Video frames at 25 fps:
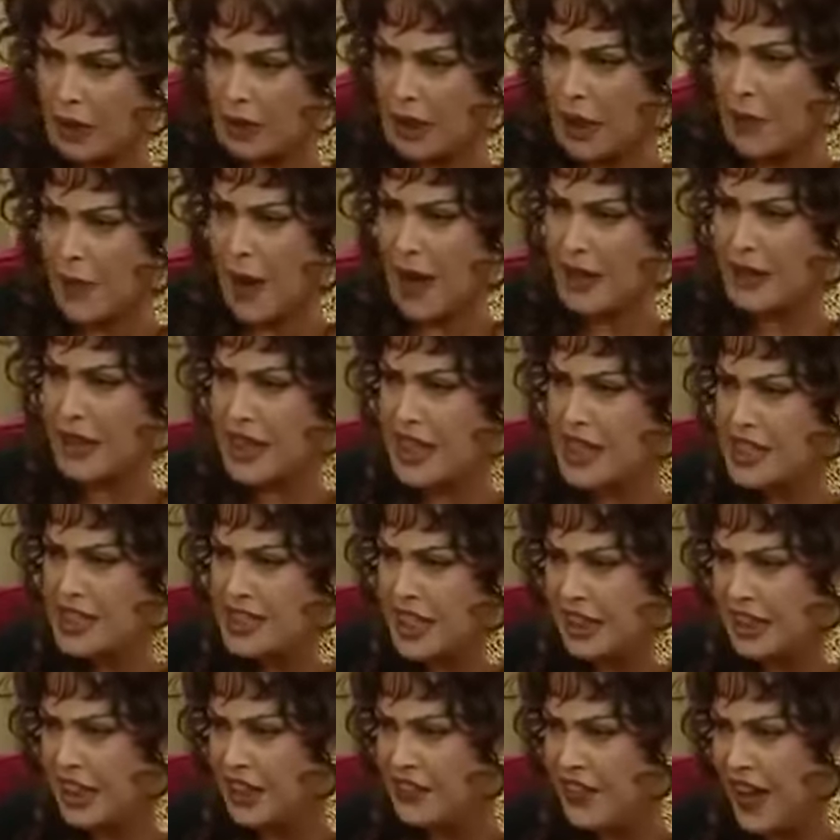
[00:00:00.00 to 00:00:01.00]
Bana bak
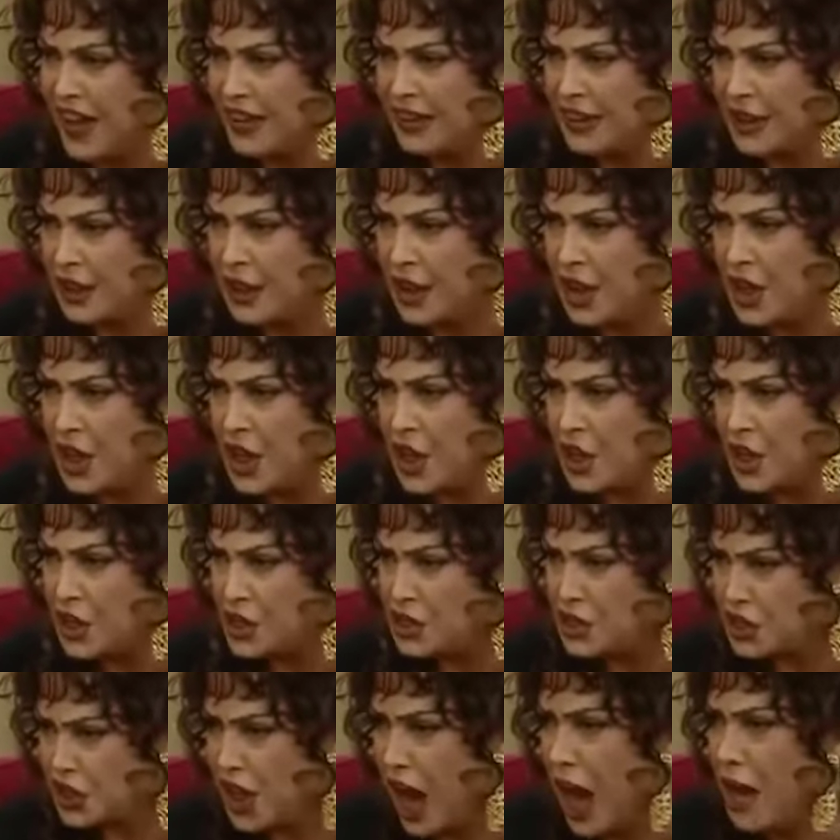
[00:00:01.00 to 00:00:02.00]
İhsan Efendi.
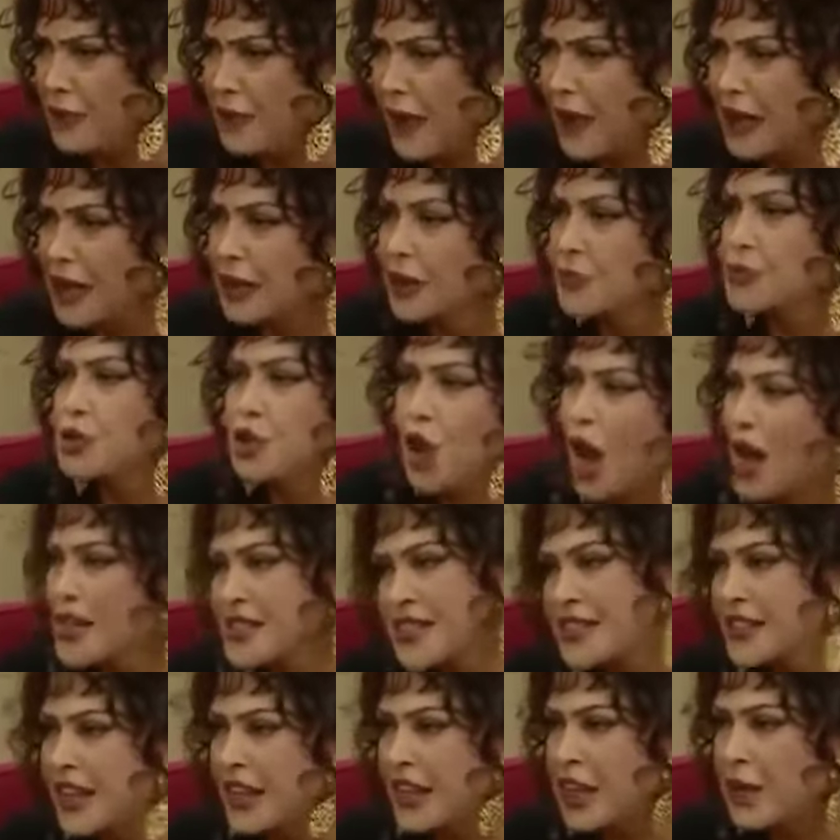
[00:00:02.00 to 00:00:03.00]
Çıkar bakalım şu
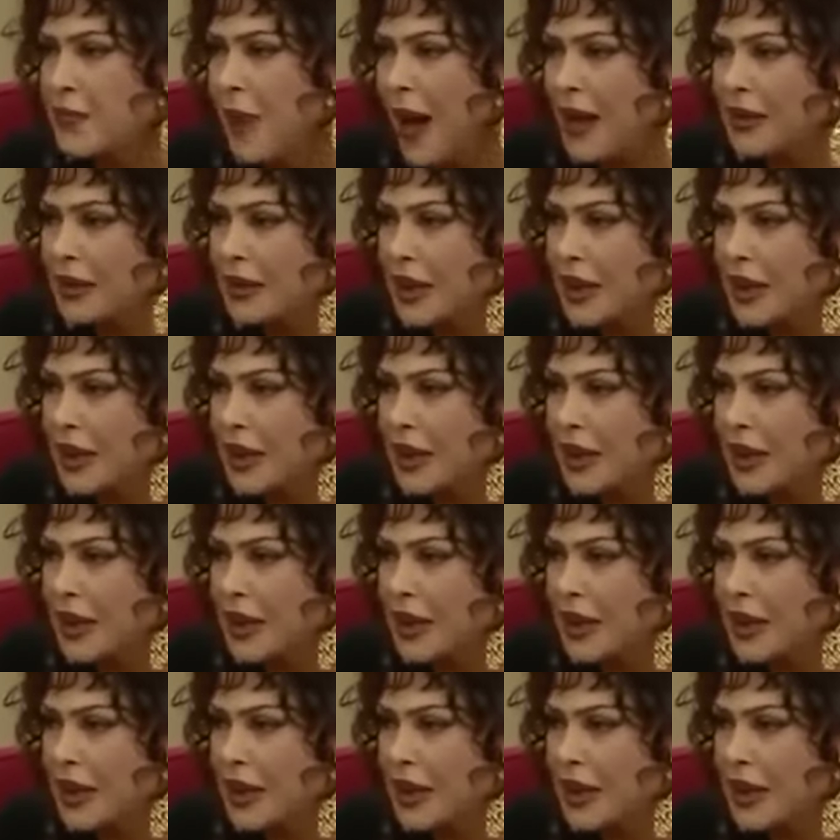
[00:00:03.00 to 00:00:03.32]
ağzındaki